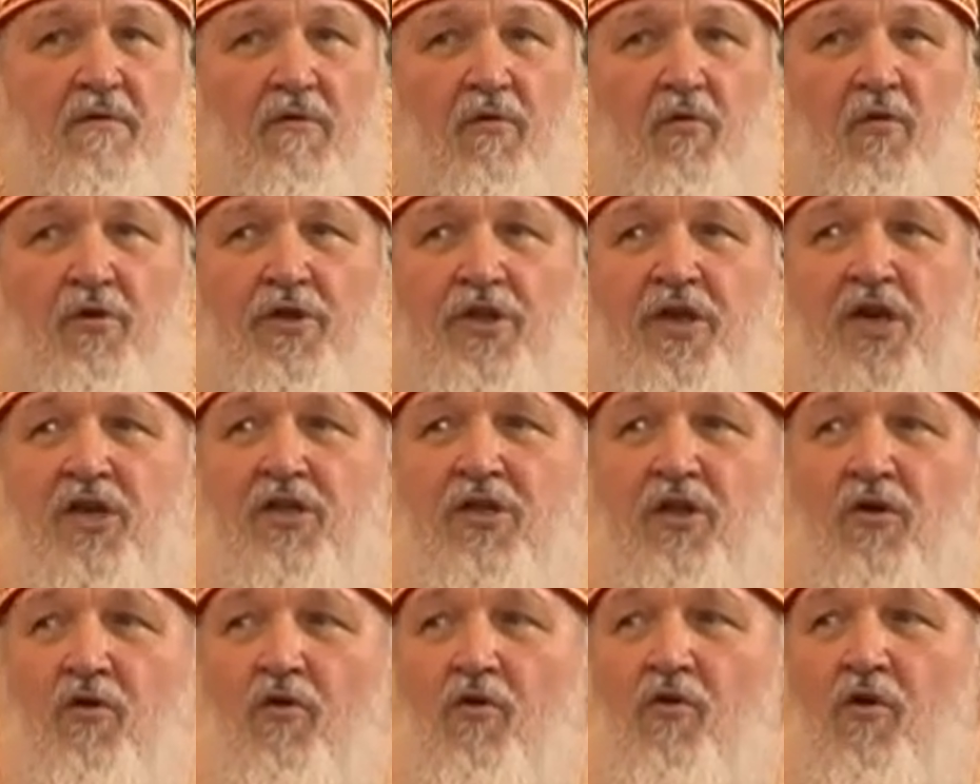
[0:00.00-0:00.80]
У них
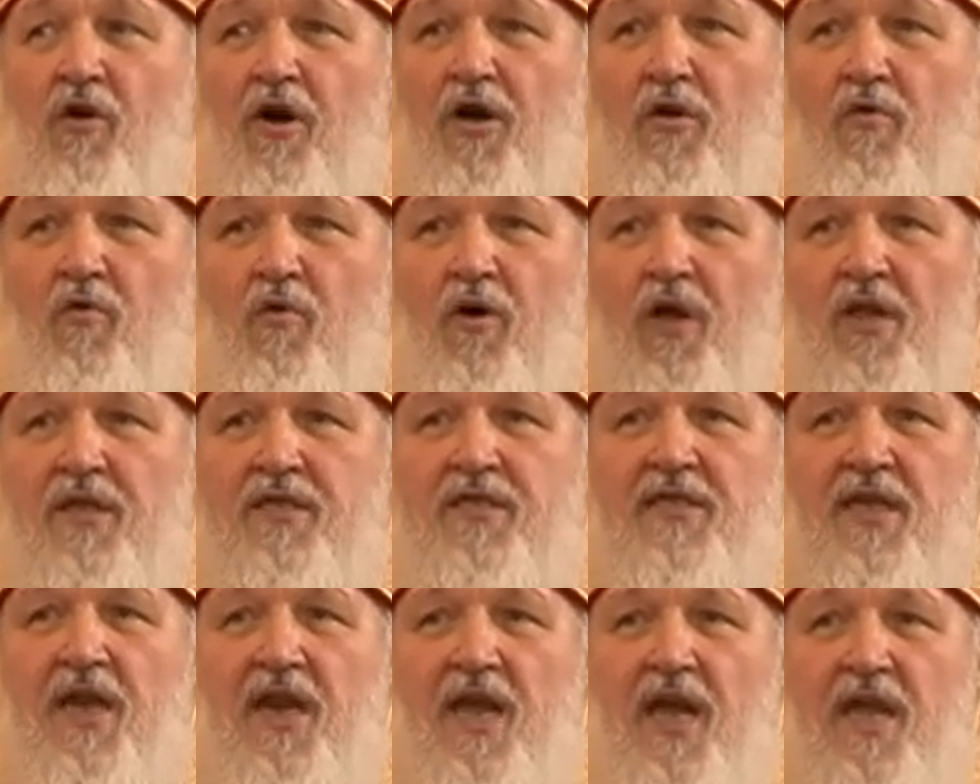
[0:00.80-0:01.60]
другой угол
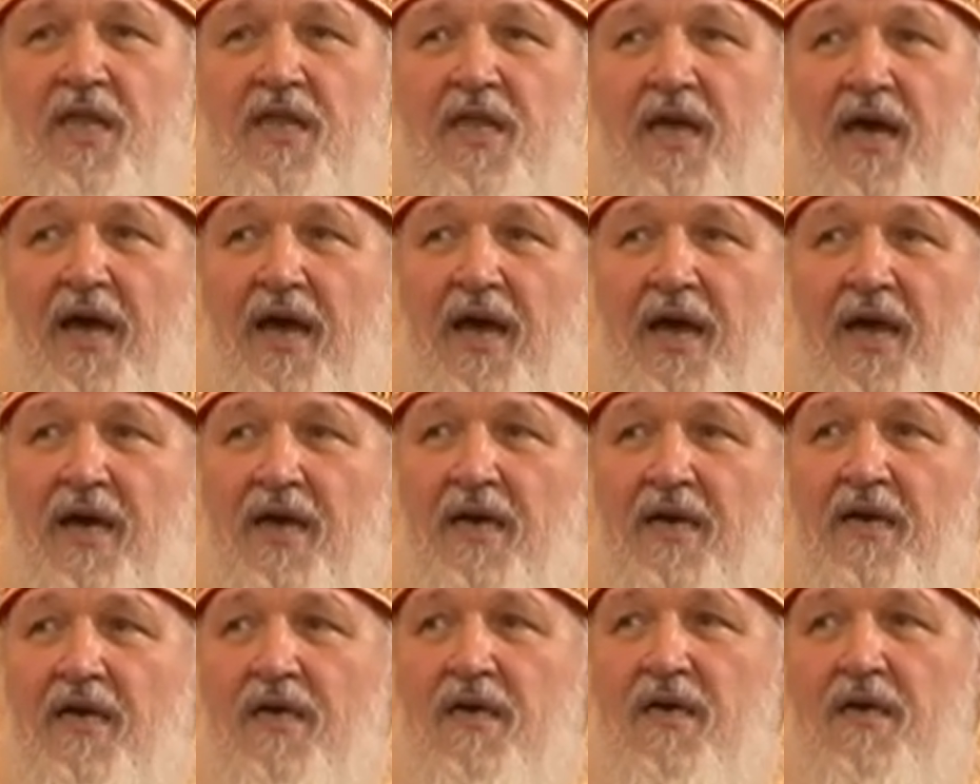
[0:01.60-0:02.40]
зрения,
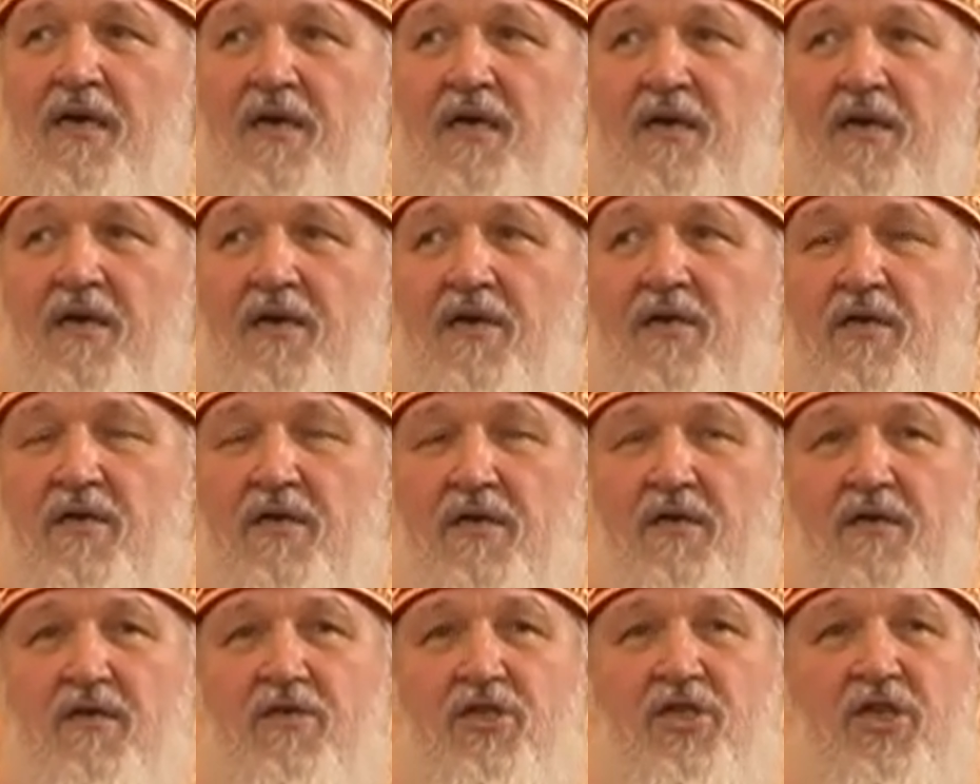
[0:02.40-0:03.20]

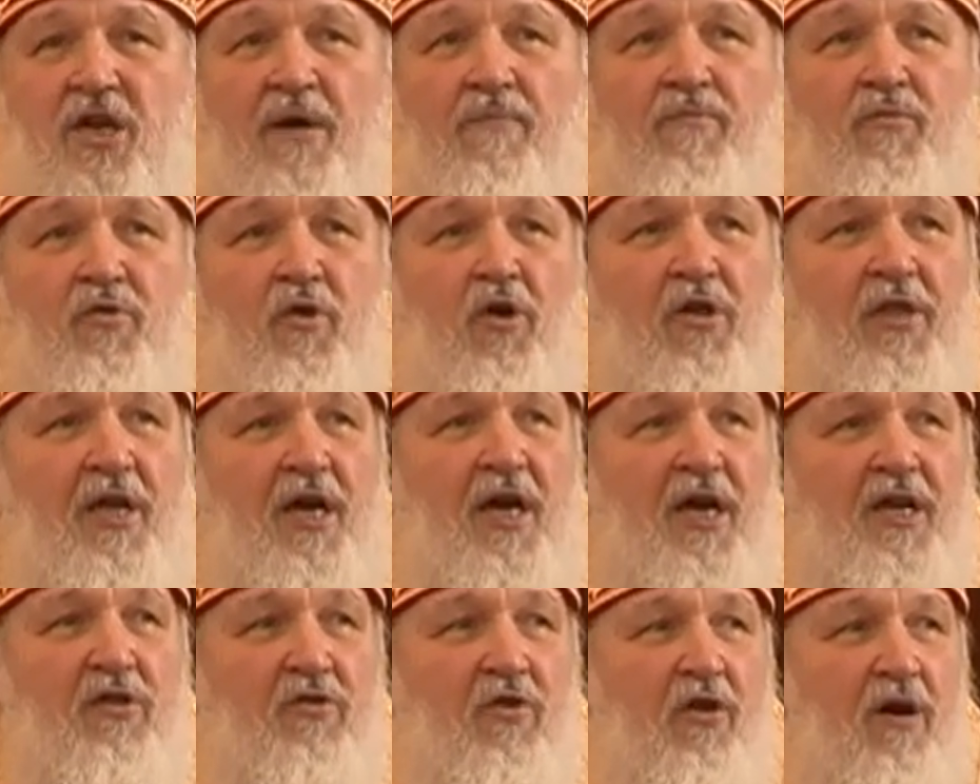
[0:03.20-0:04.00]
чем тот, о
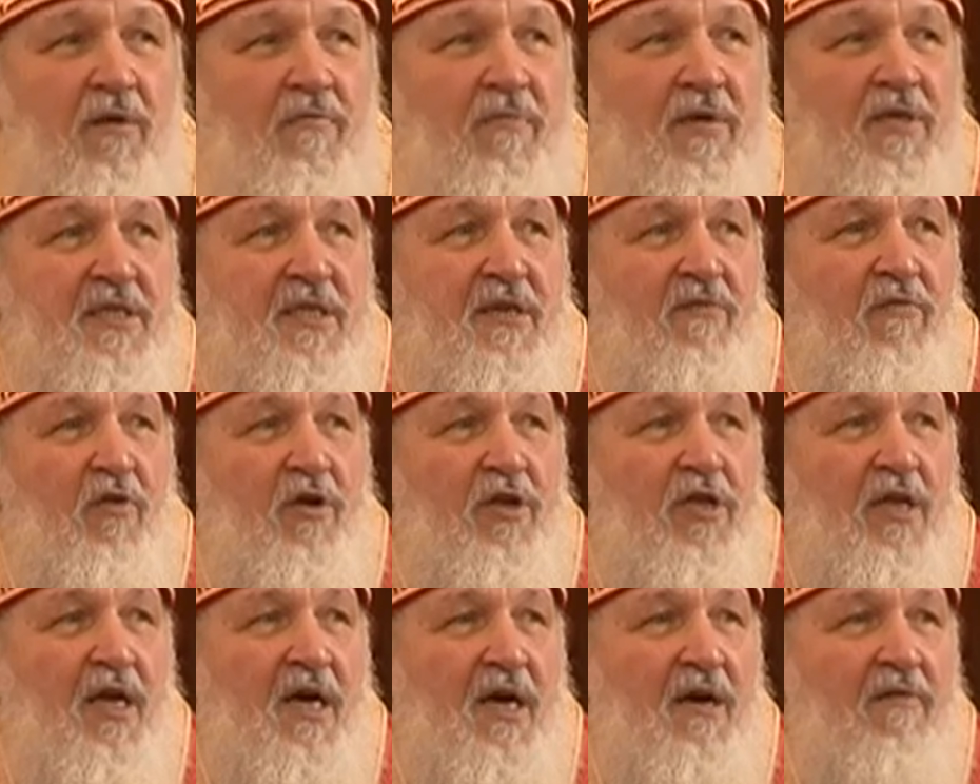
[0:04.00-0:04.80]
котором мы
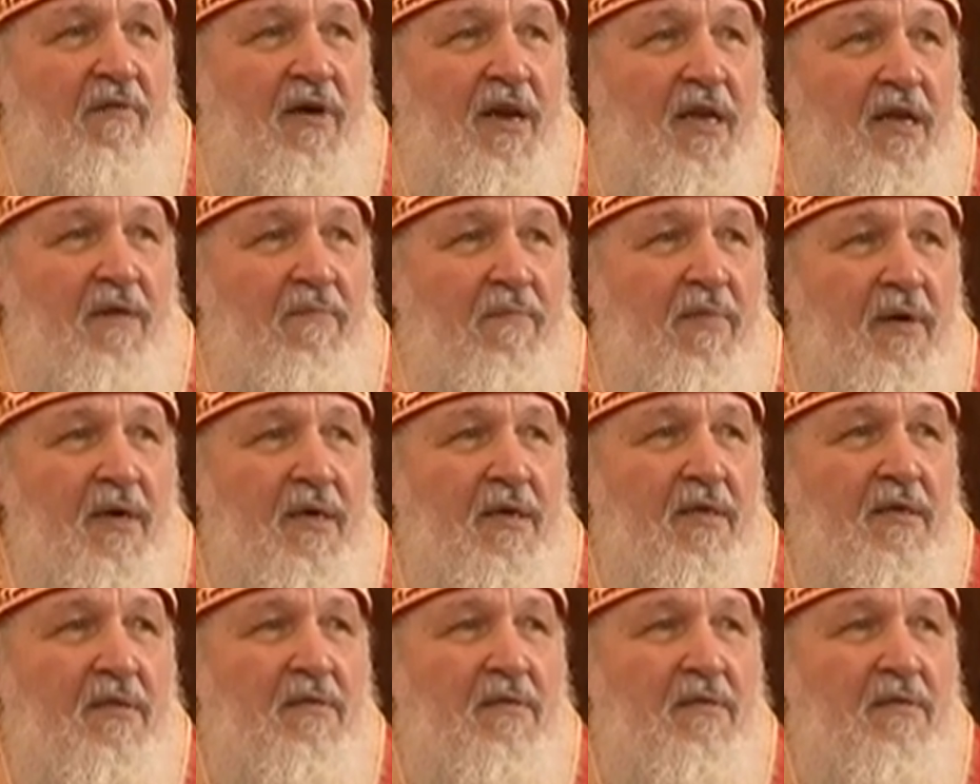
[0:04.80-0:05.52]
сегодня говорим –